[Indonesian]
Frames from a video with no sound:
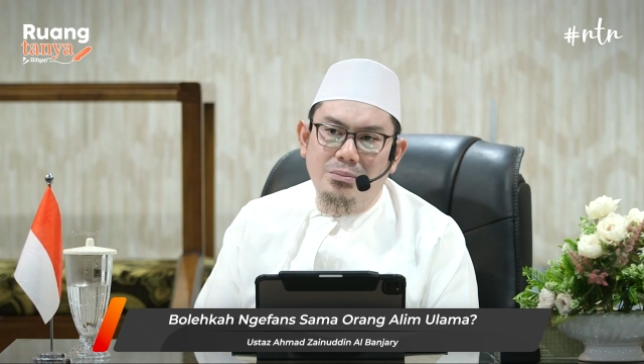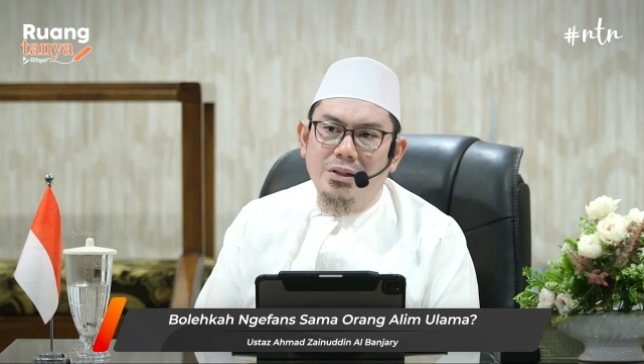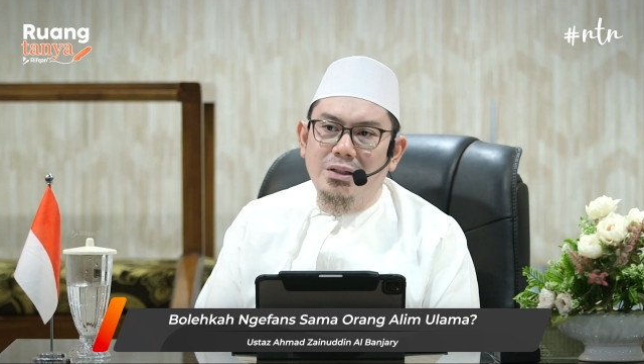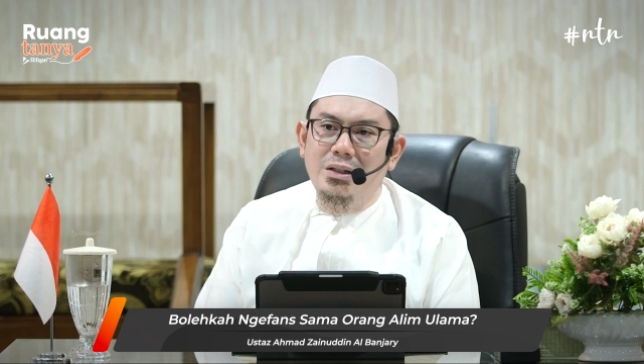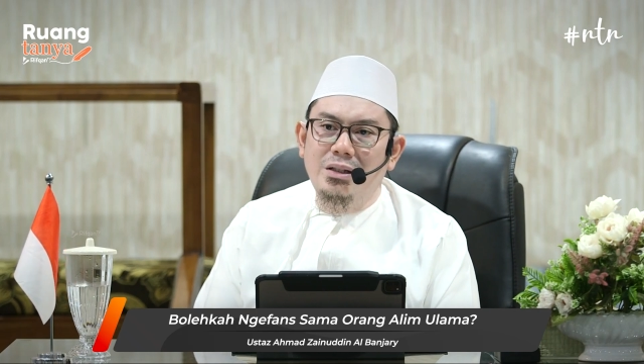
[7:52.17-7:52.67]

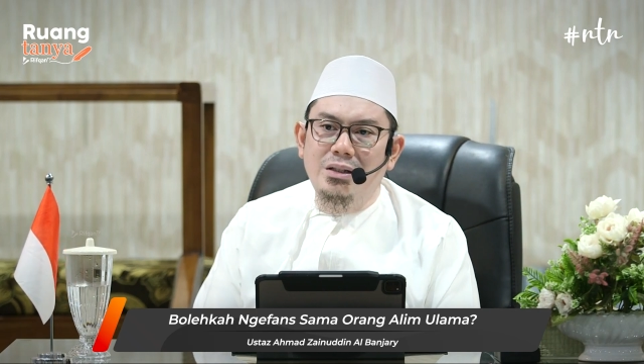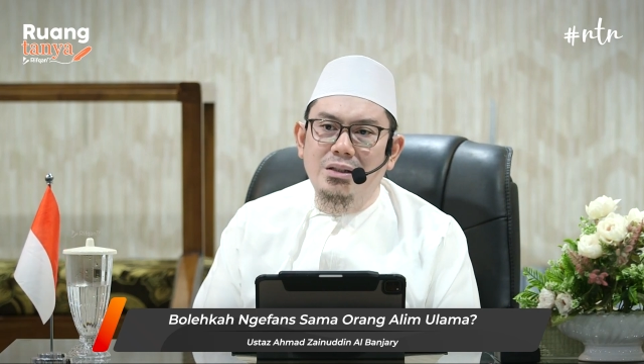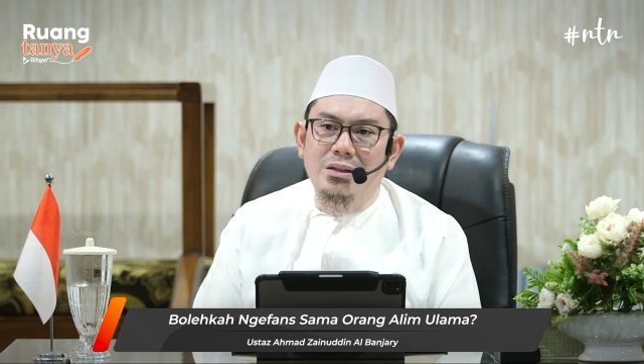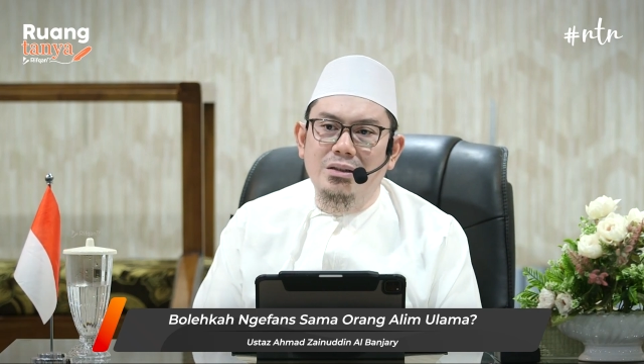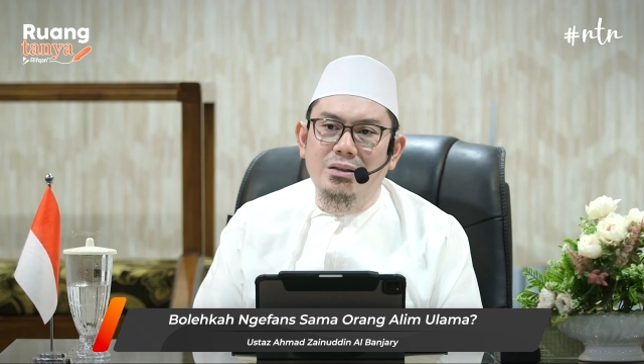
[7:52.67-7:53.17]

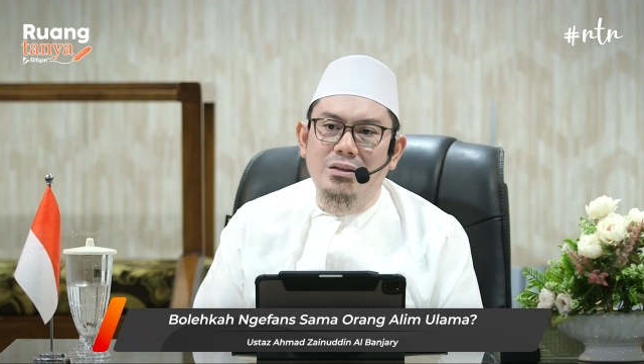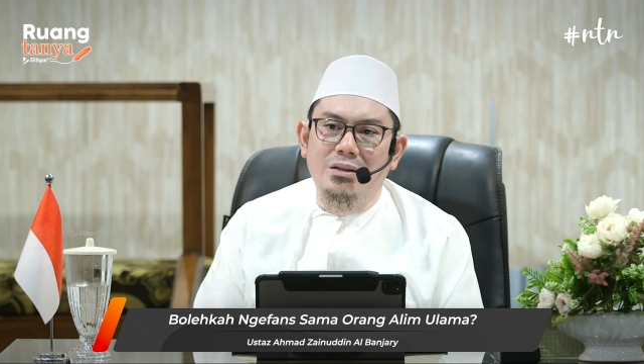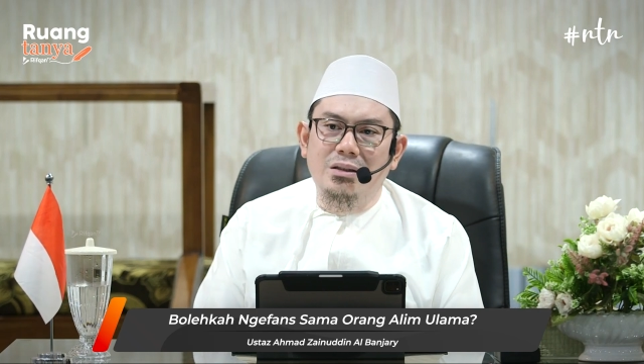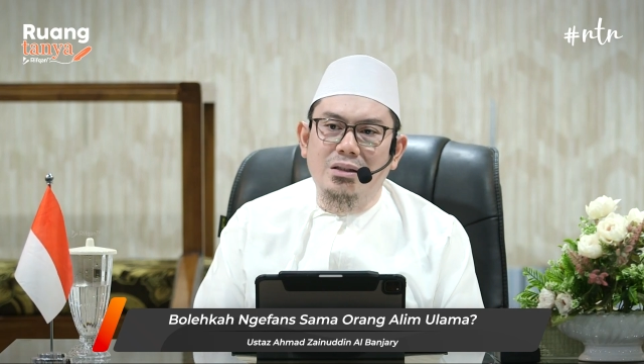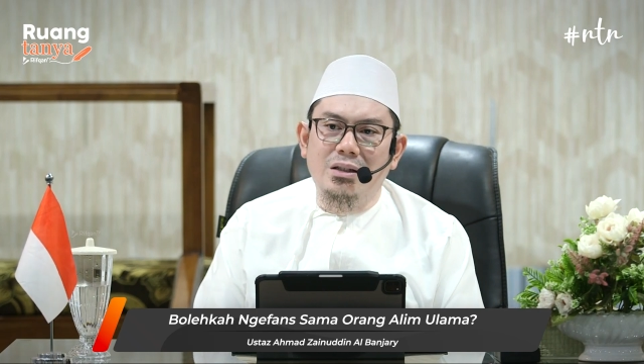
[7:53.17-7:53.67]
Seperti
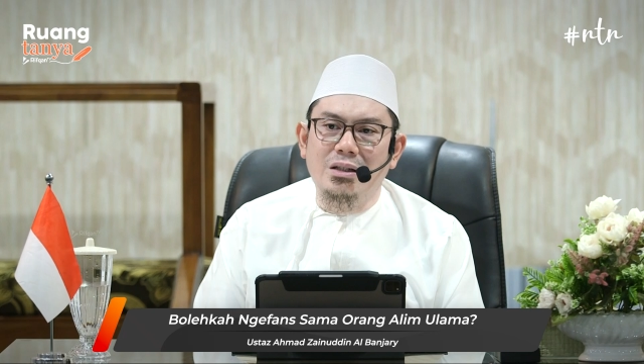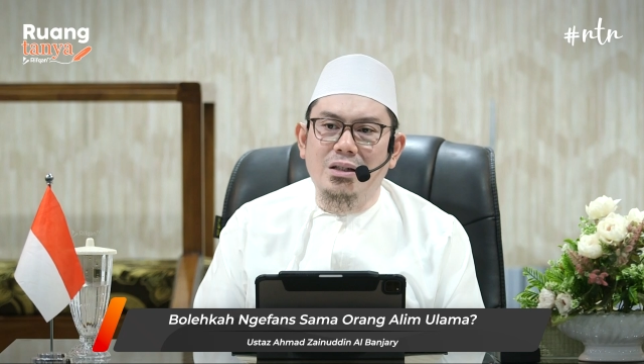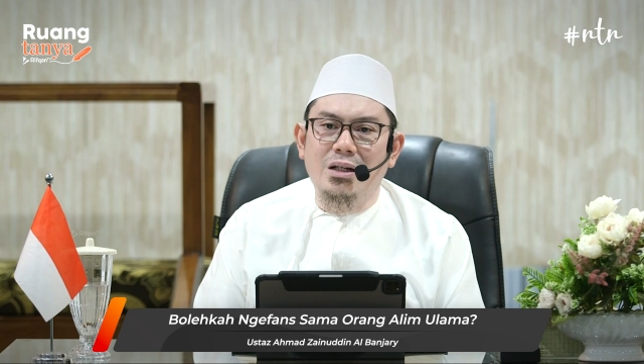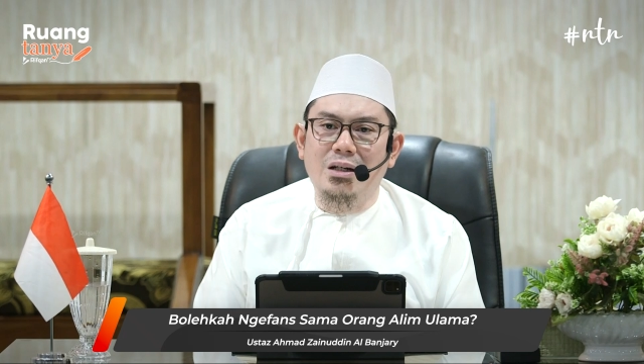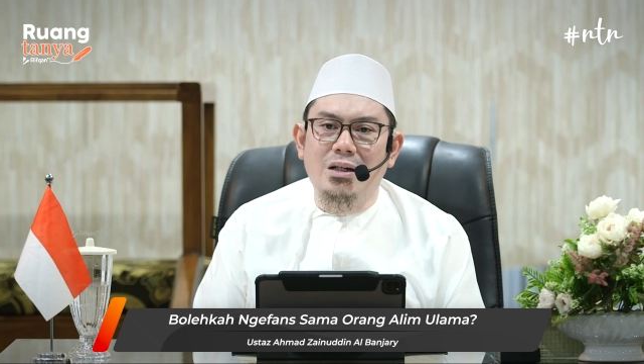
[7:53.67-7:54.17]

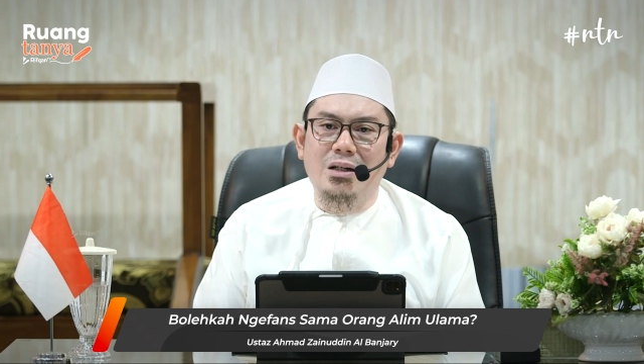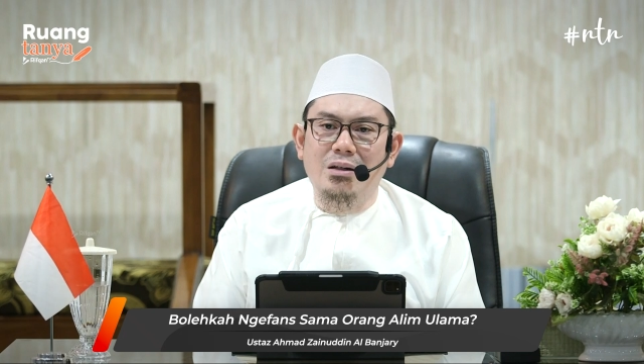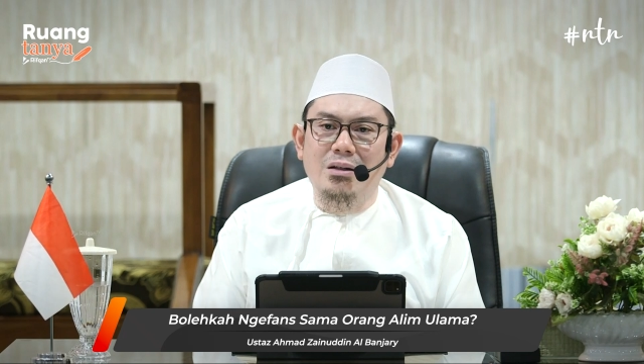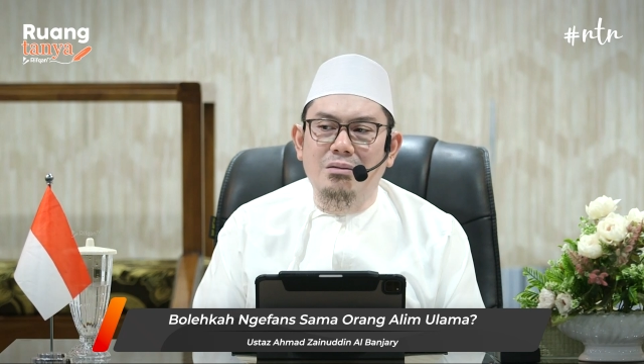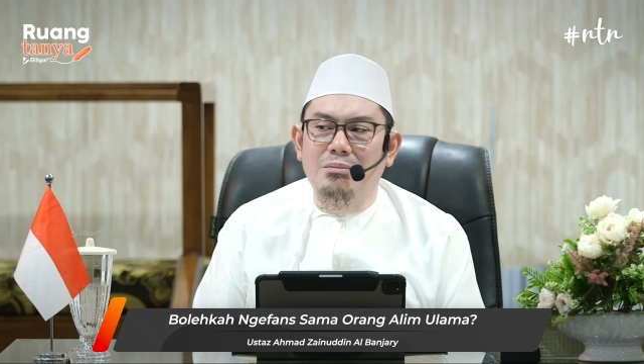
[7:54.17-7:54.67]
ketika
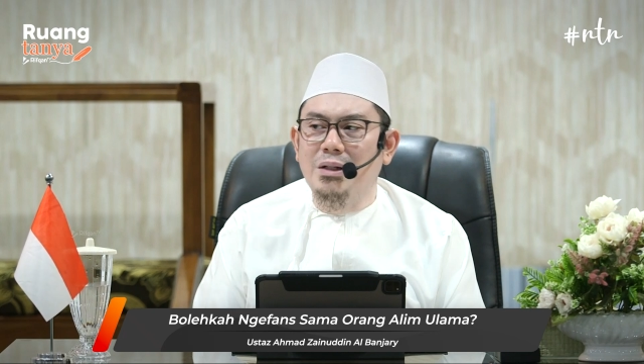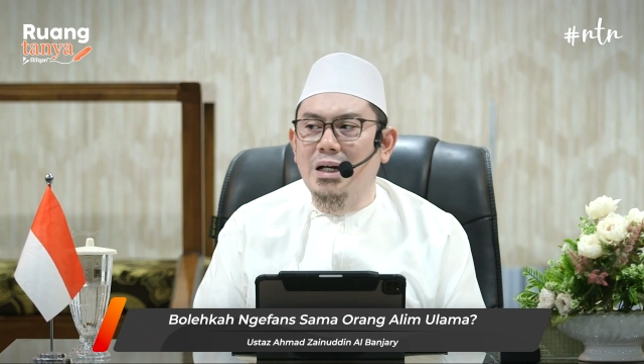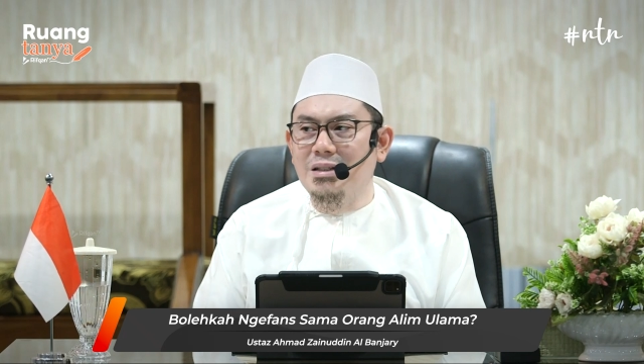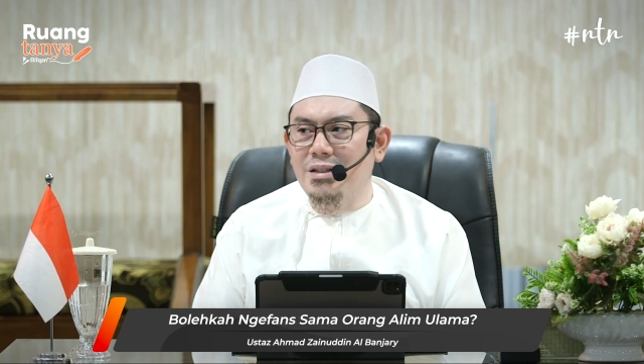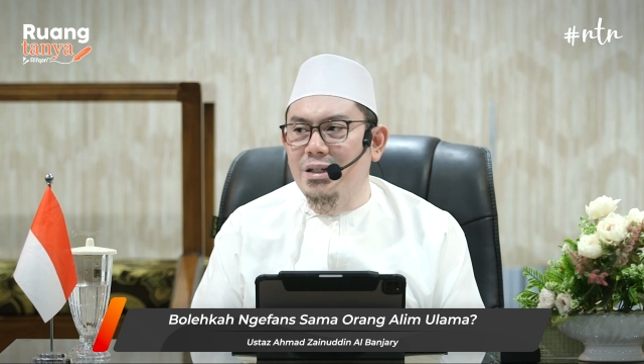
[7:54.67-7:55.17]

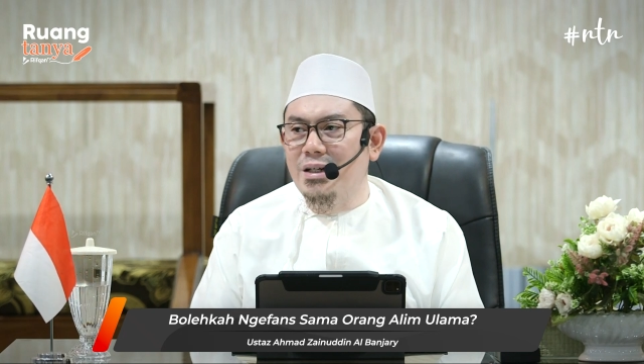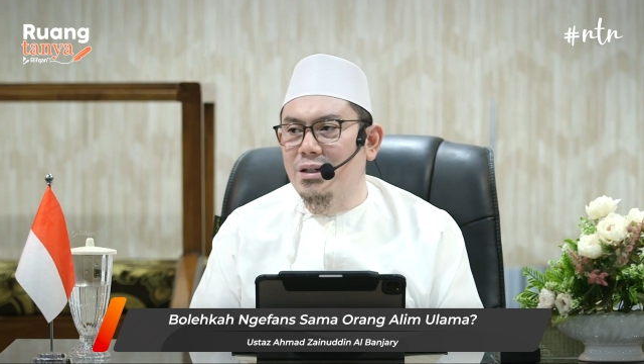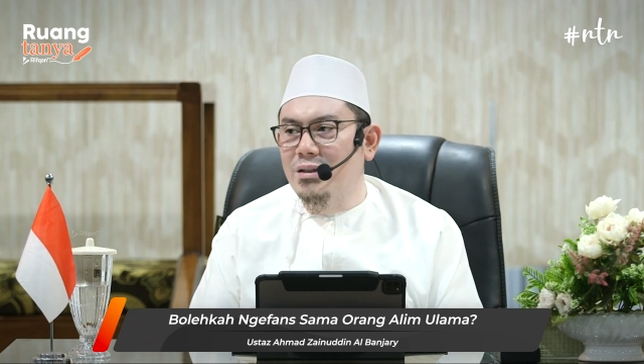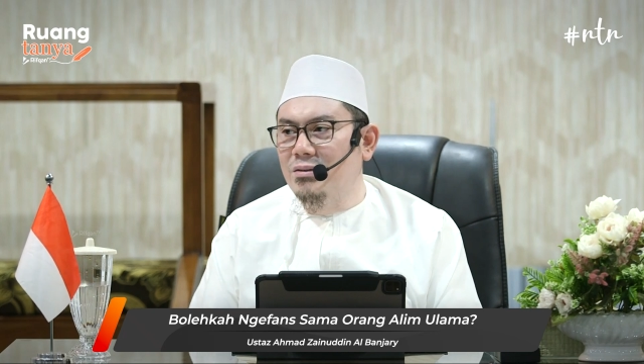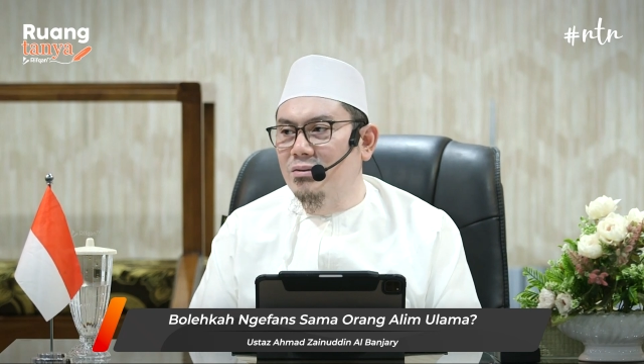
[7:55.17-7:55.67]

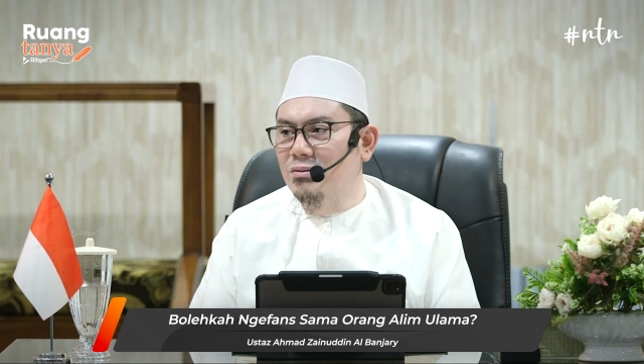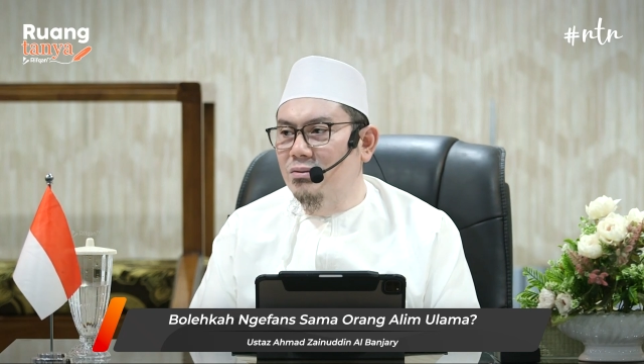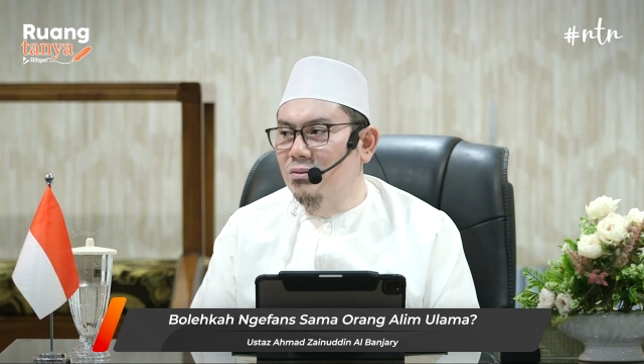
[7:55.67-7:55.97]
pengajian,